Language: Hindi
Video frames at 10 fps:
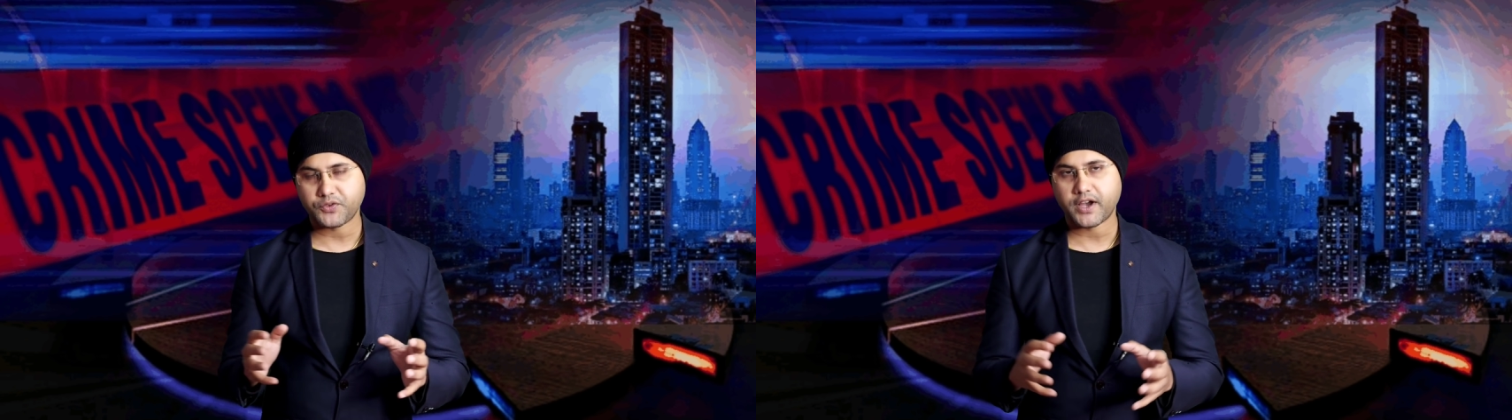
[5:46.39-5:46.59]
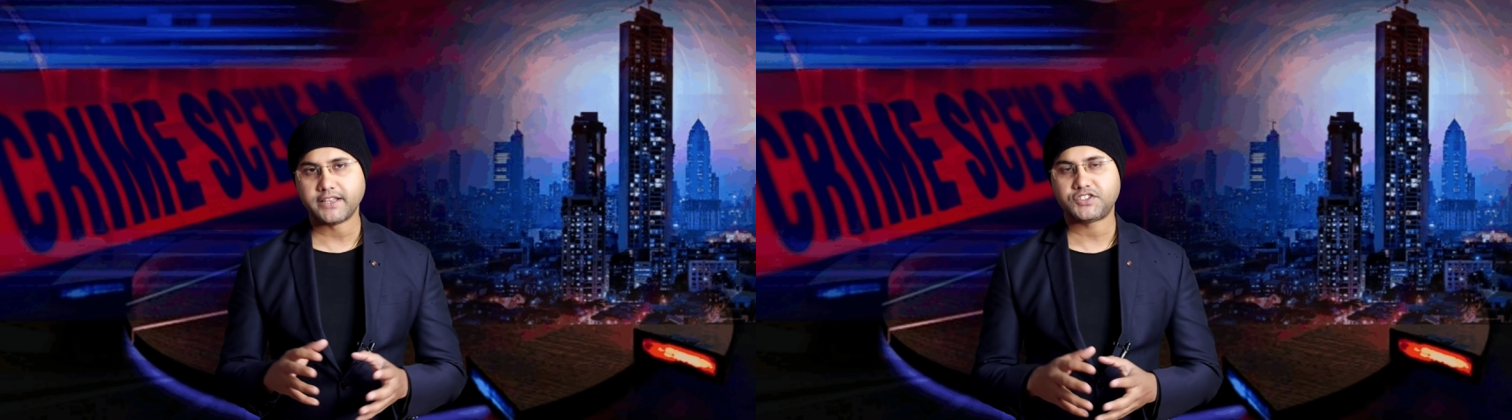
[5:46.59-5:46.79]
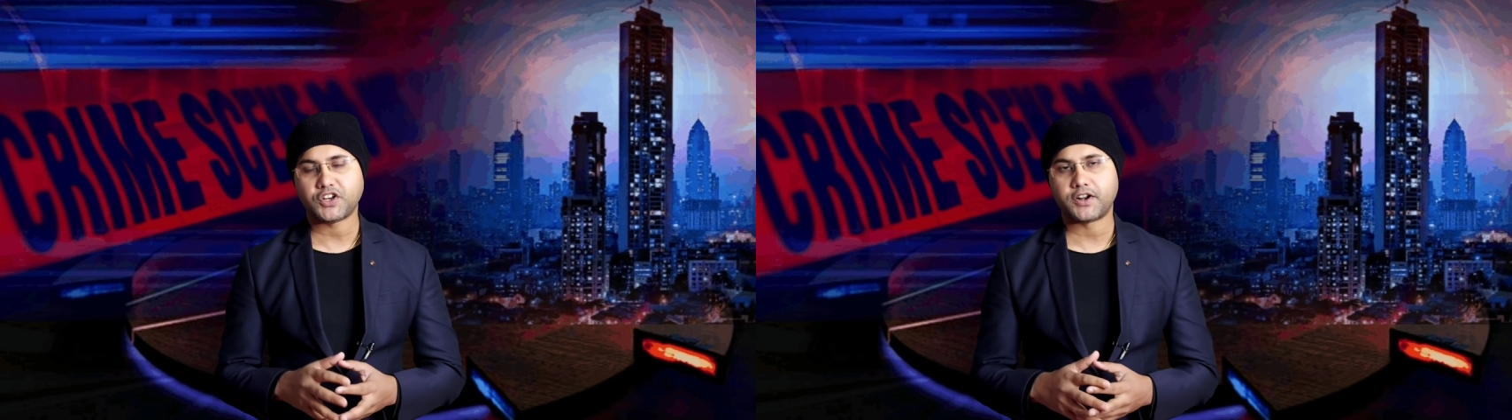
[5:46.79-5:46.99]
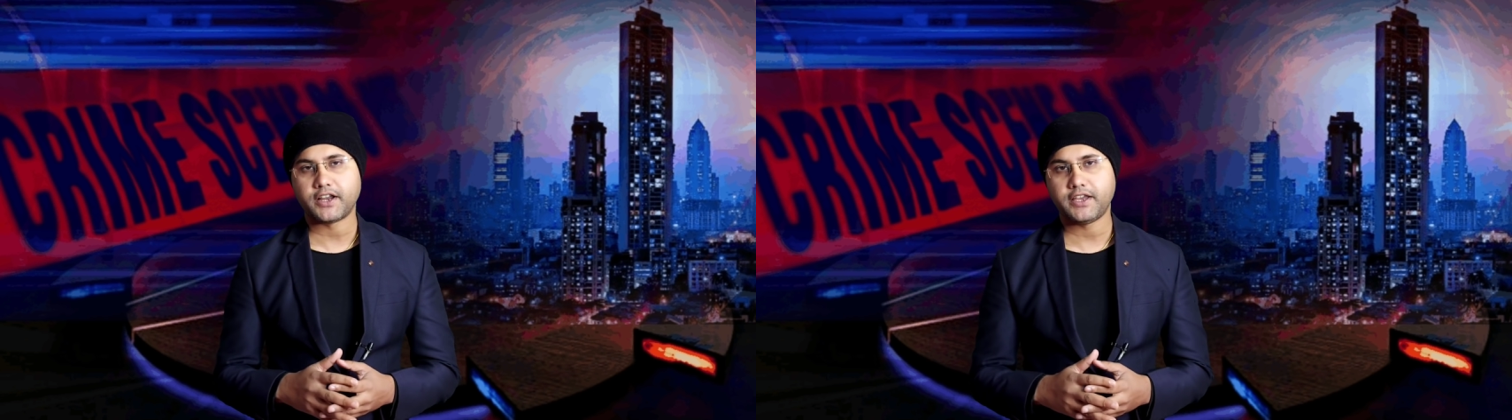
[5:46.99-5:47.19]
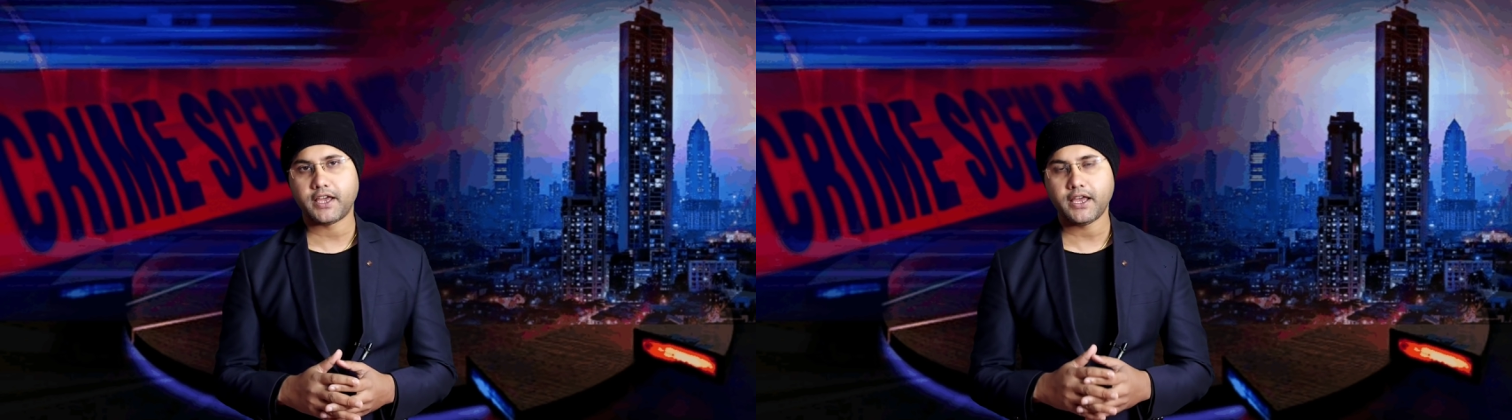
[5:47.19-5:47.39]
विवाद चल
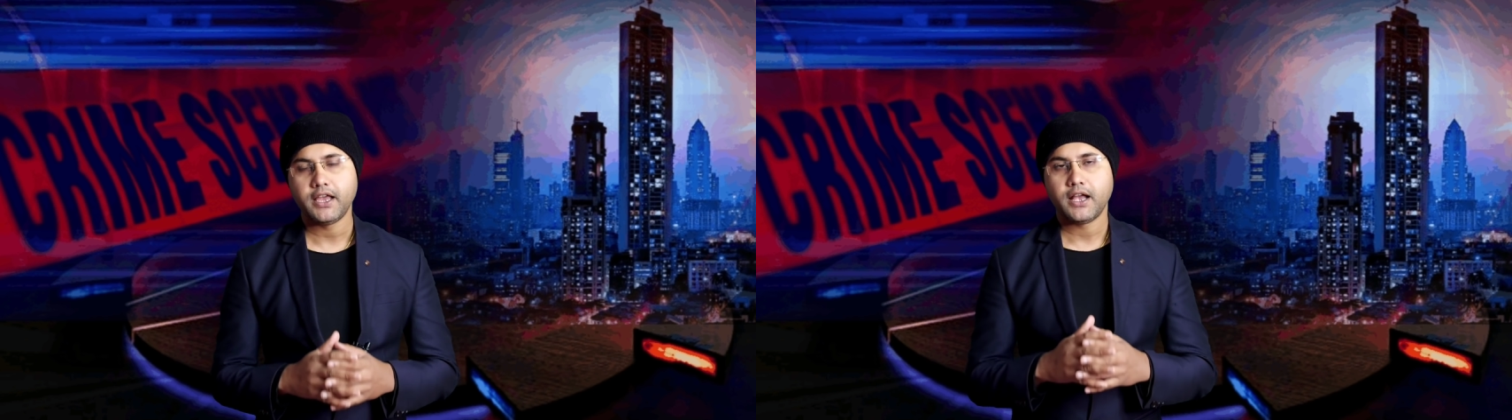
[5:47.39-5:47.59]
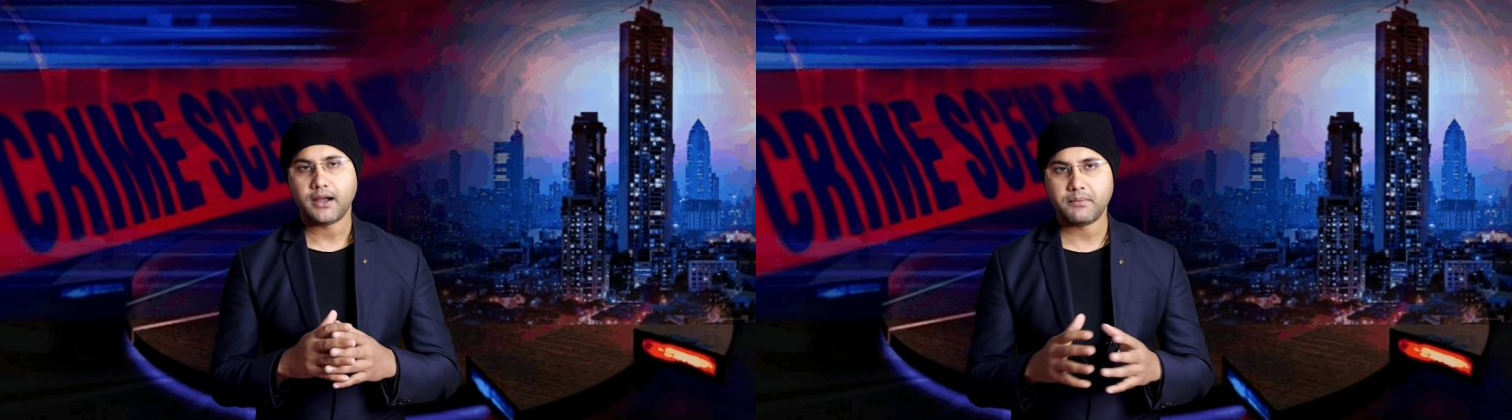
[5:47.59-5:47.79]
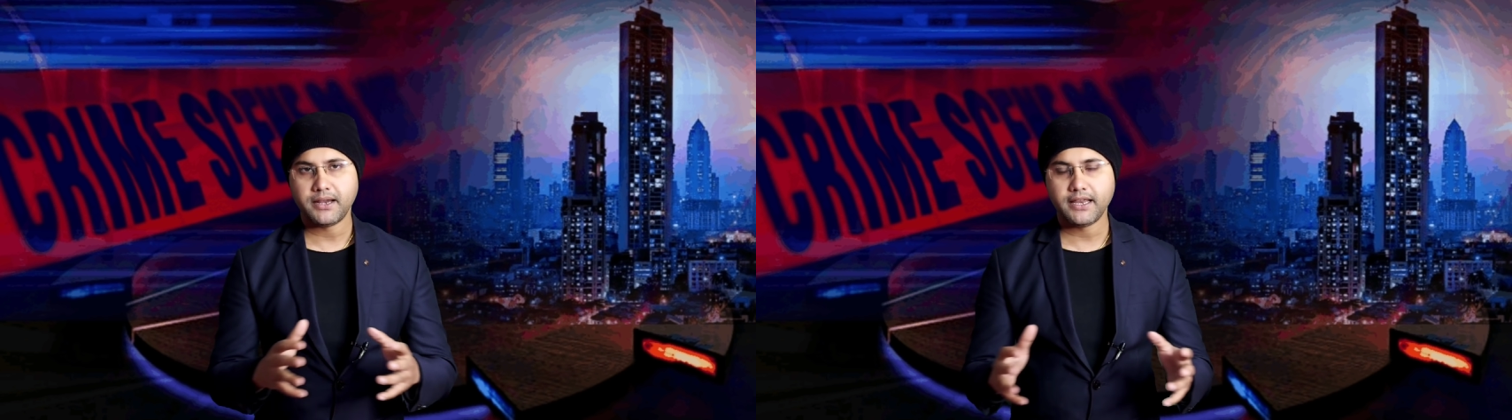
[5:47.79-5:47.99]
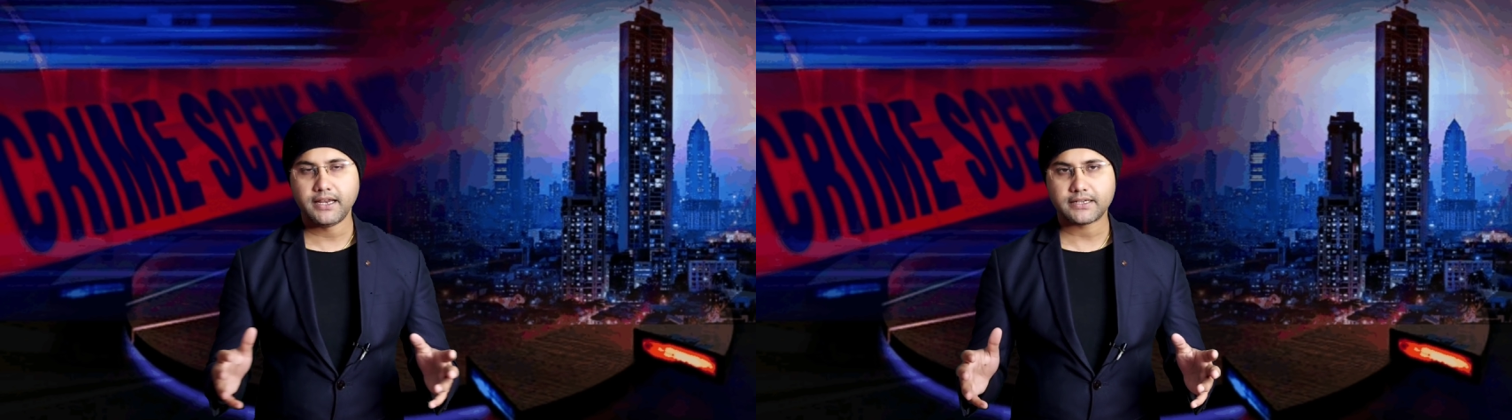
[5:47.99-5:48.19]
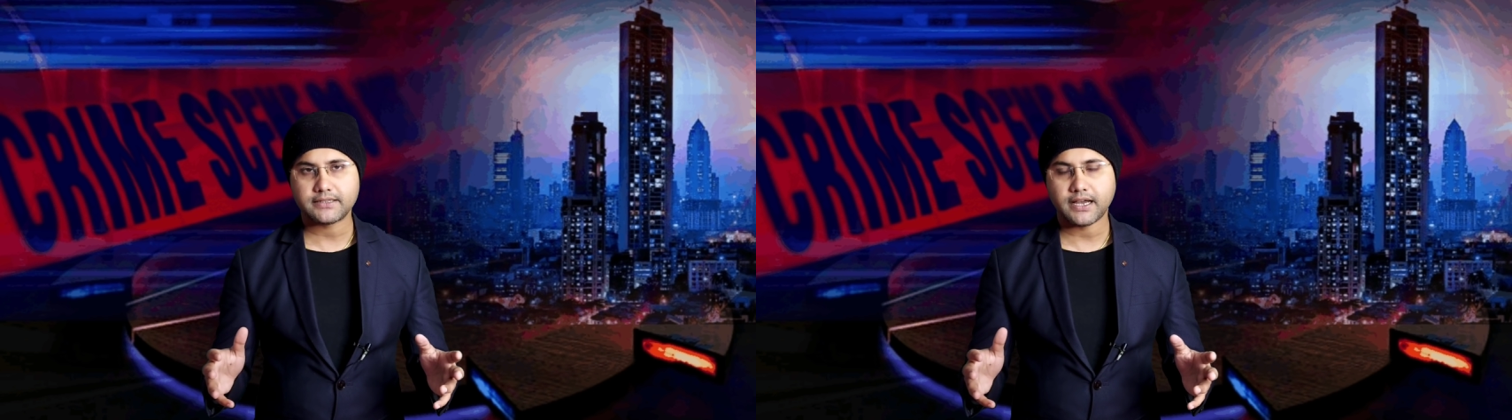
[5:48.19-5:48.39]
रही है हमें नहीं
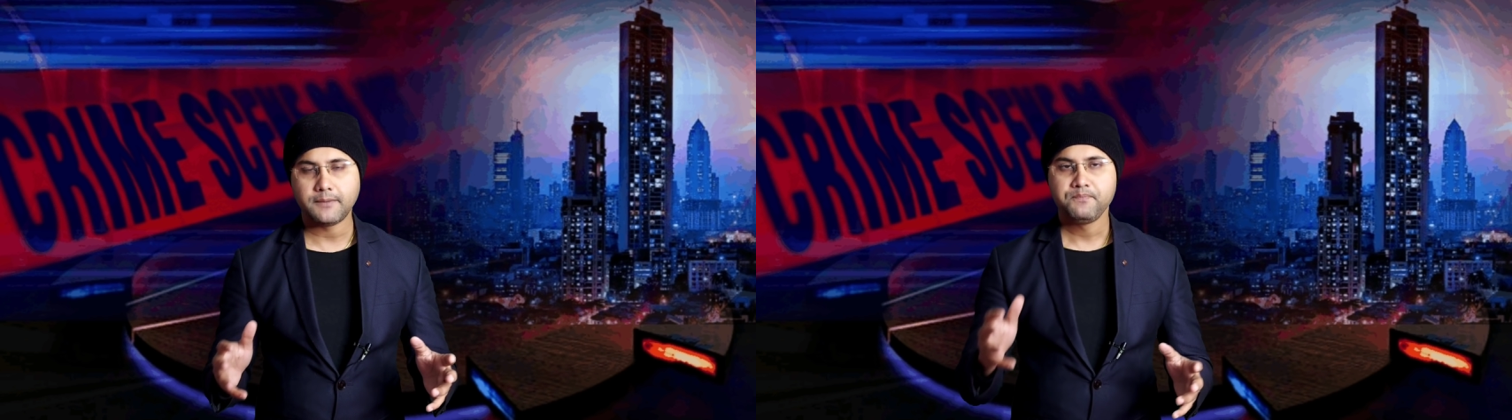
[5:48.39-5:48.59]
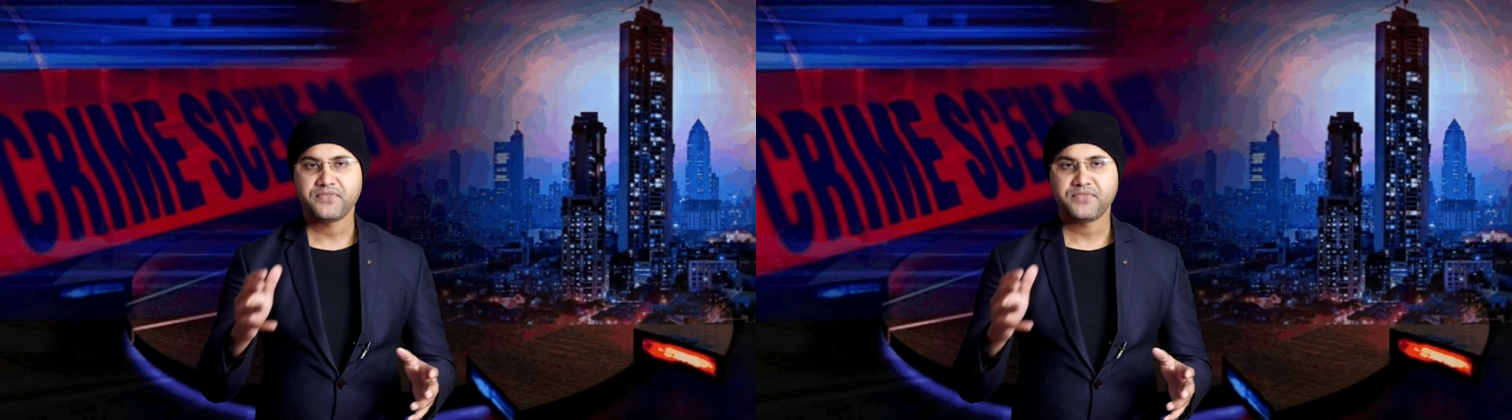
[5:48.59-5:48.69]
लगता